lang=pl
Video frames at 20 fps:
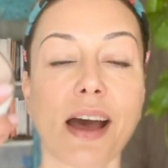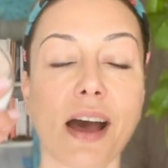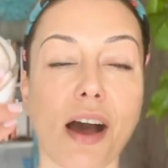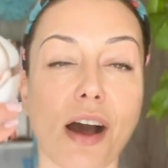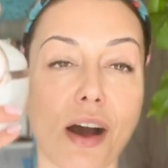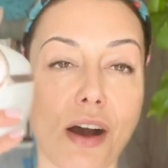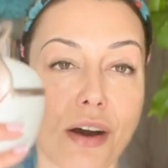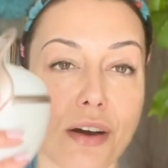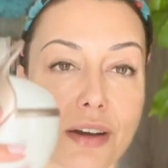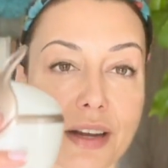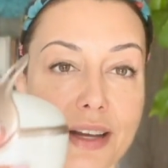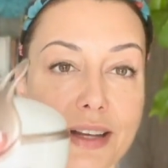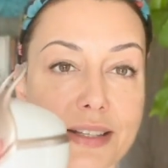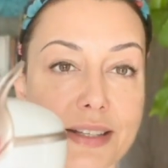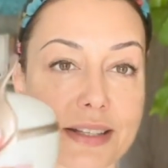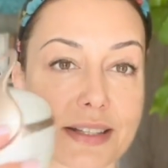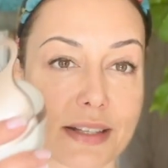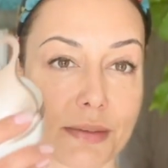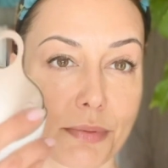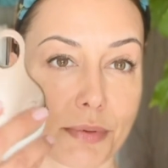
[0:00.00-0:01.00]

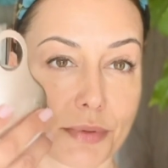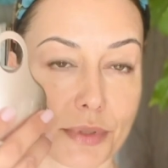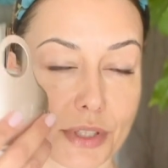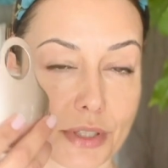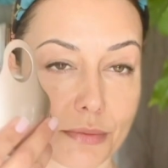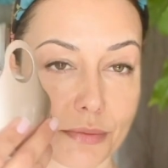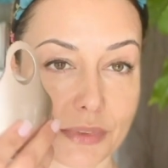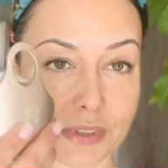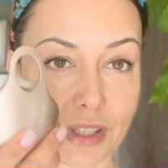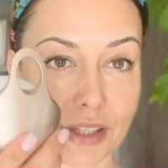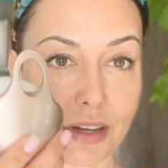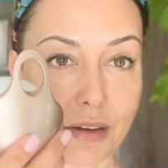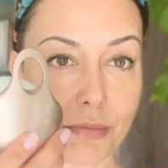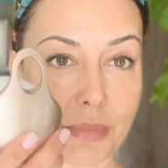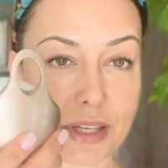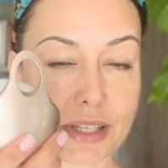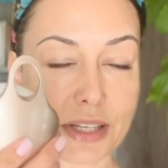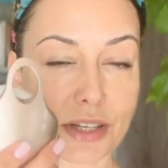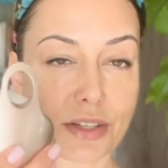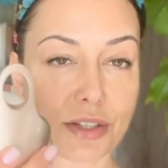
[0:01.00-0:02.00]
oraz za pomocą tego
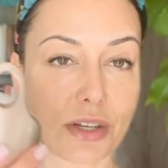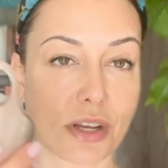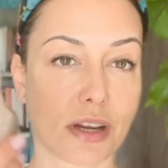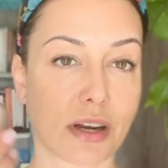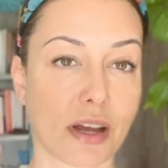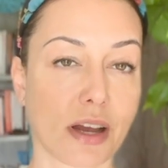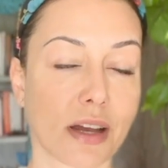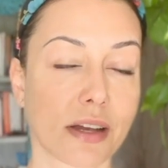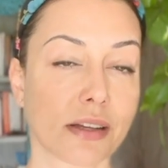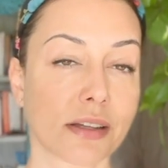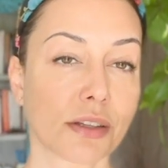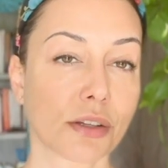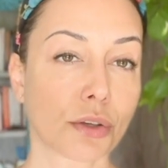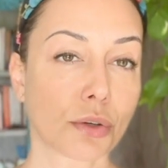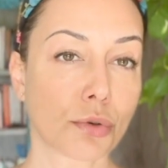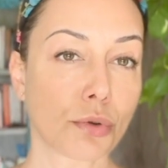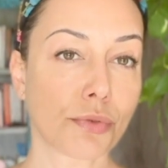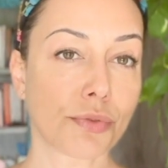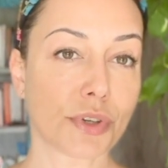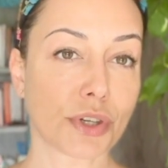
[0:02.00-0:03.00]
masażera
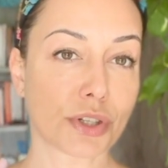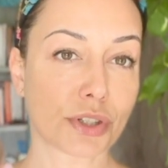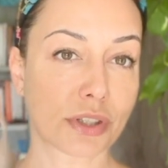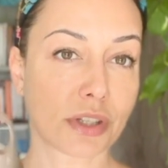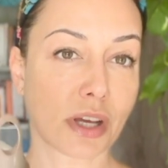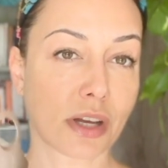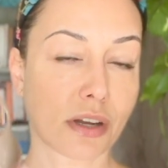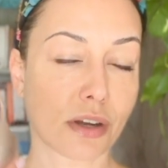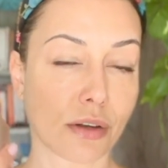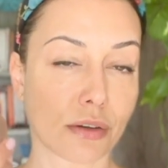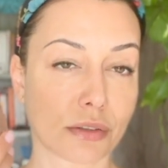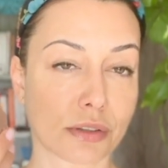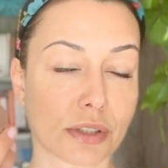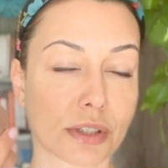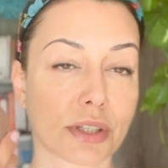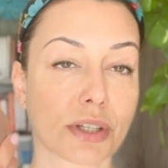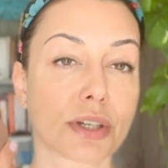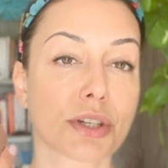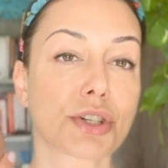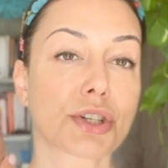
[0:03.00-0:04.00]
również
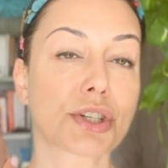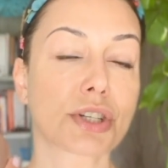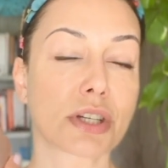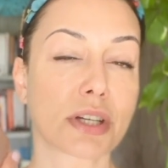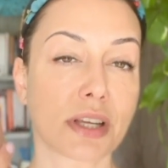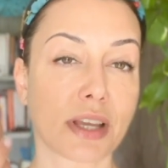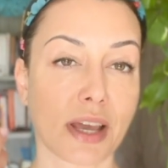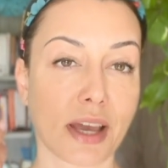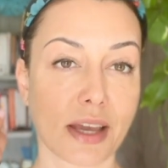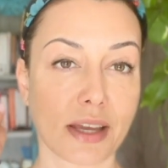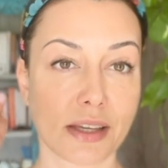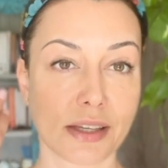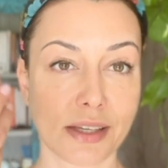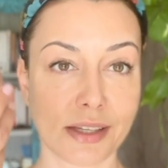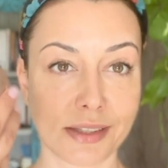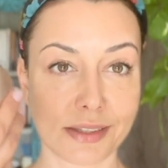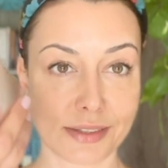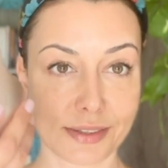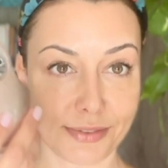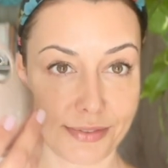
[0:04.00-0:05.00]
dekolt szyję
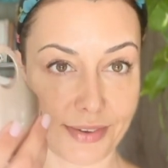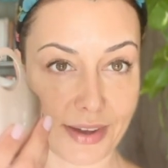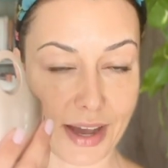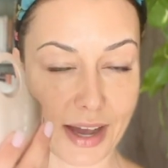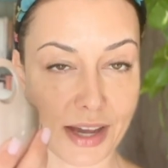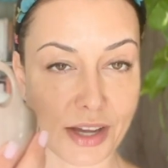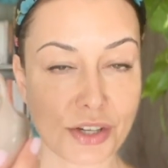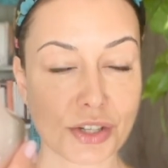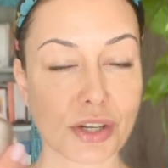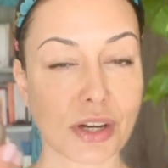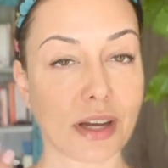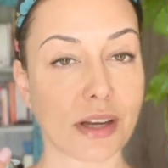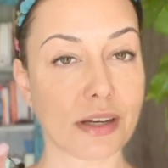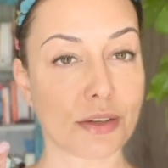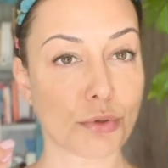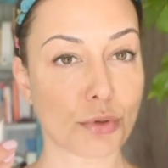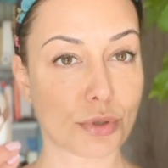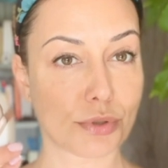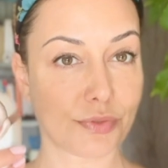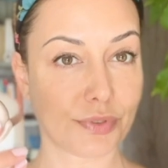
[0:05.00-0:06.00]
i twarz,
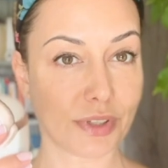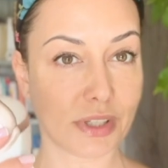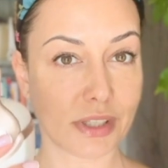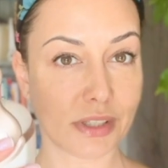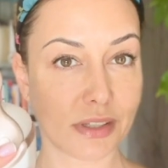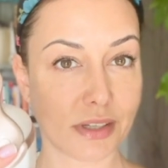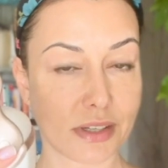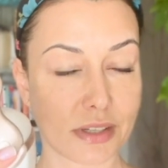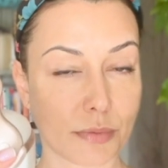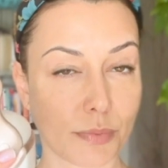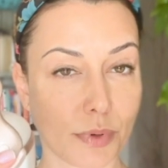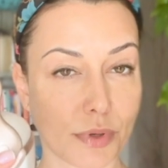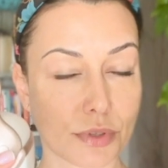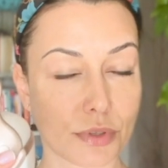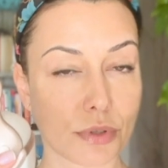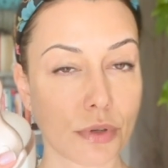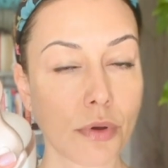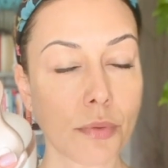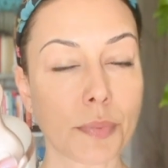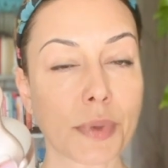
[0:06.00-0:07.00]
ale już w inny
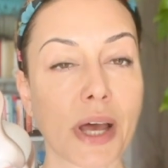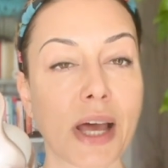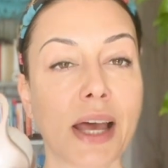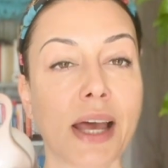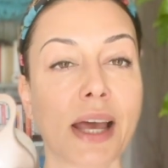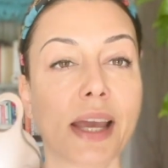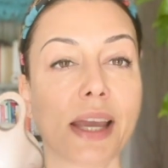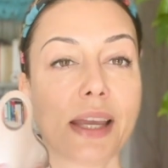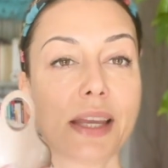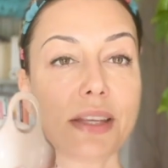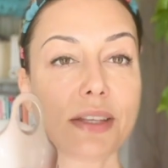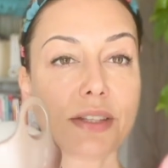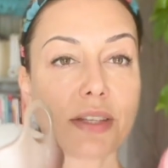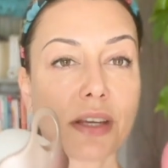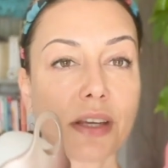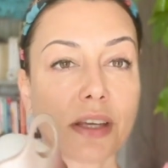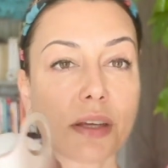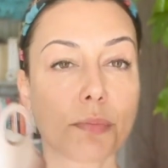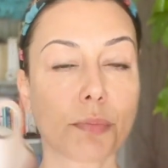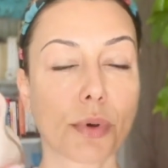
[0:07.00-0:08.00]
sposób. I
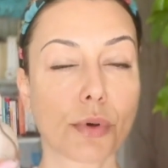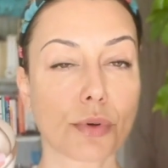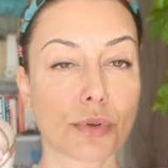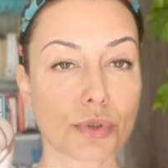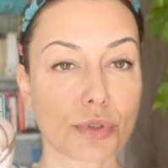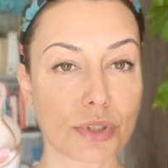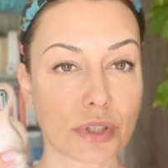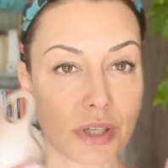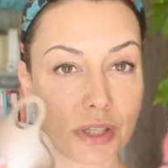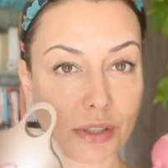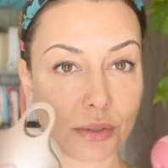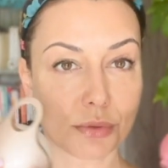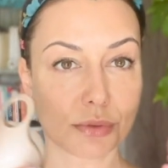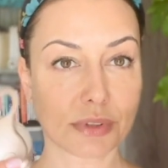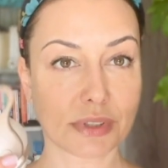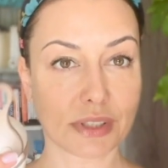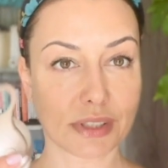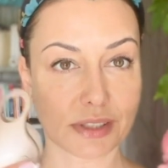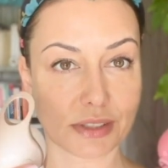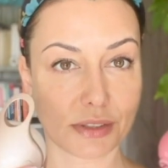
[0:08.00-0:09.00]
dzięki połączeniu
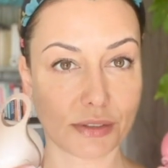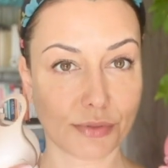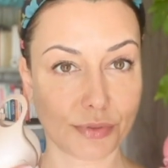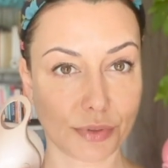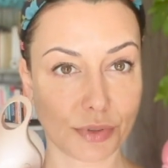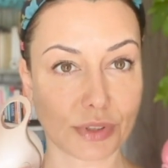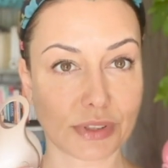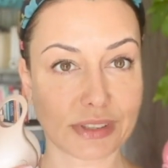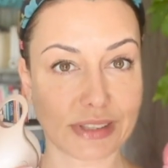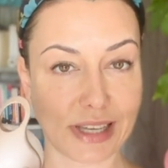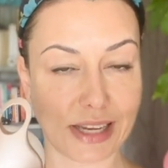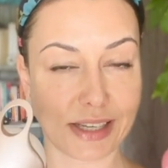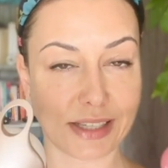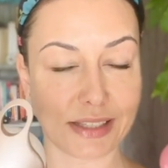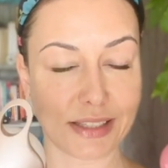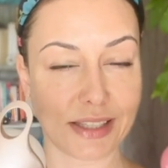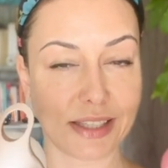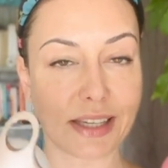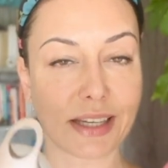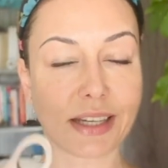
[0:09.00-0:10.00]
tych dwóch
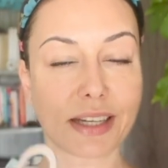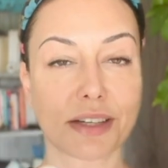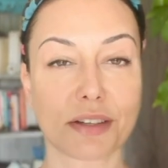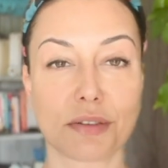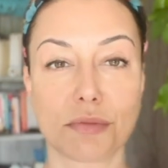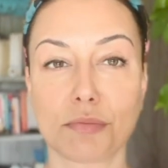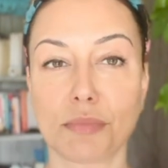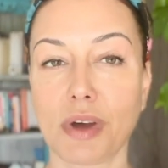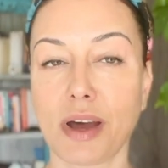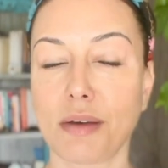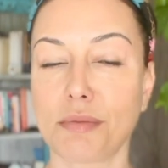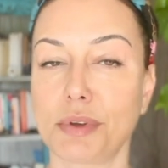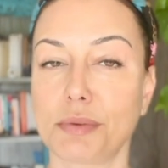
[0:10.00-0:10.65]
technik mamy